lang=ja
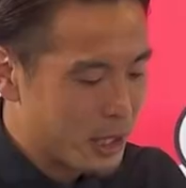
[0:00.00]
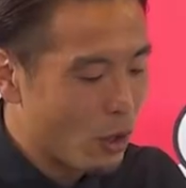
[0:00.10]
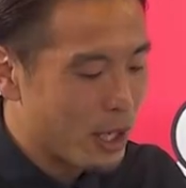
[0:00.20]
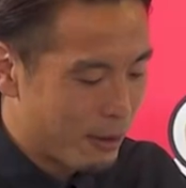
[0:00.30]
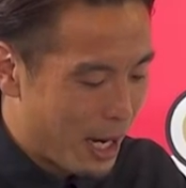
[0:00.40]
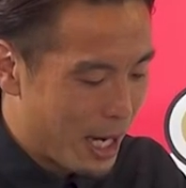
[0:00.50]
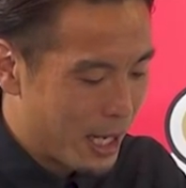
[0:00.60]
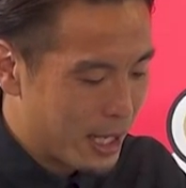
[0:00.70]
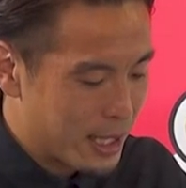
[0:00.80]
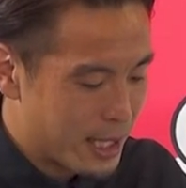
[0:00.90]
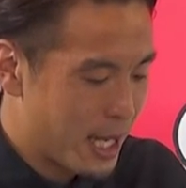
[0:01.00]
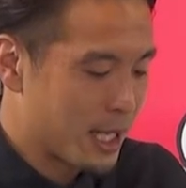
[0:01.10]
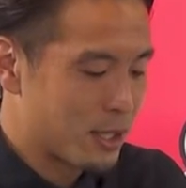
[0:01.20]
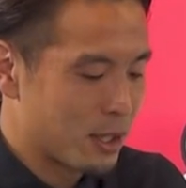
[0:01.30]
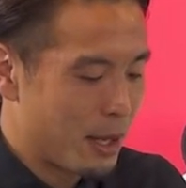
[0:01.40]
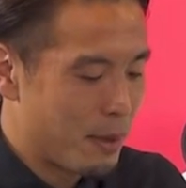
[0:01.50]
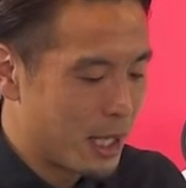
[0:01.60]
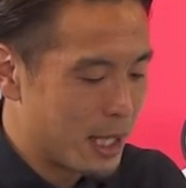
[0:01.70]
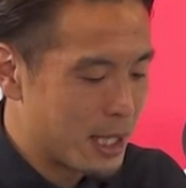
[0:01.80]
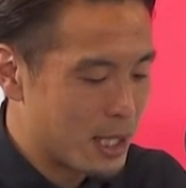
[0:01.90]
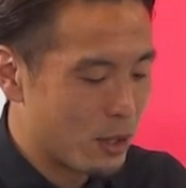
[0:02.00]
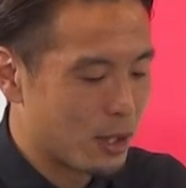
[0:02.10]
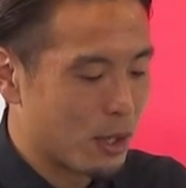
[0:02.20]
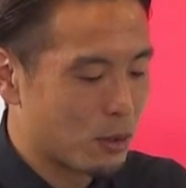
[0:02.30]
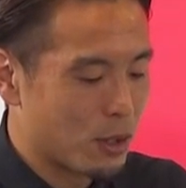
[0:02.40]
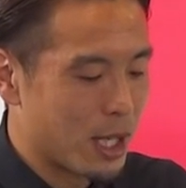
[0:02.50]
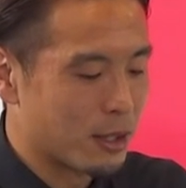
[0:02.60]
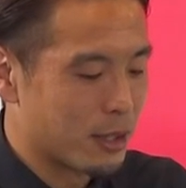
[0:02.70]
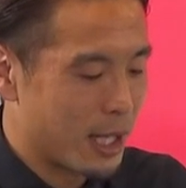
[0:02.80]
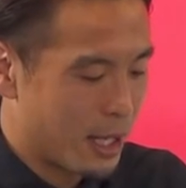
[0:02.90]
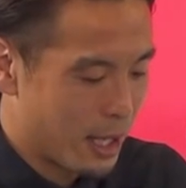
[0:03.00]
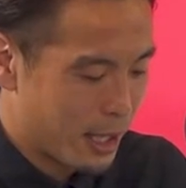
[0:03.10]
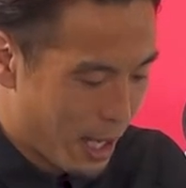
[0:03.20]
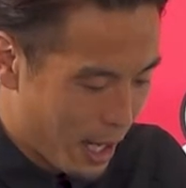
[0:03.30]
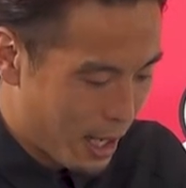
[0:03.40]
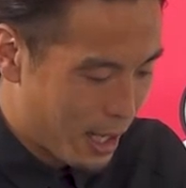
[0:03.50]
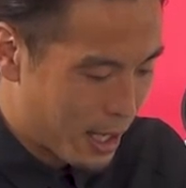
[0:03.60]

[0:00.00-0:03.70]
消費は生活のために必要なことなので、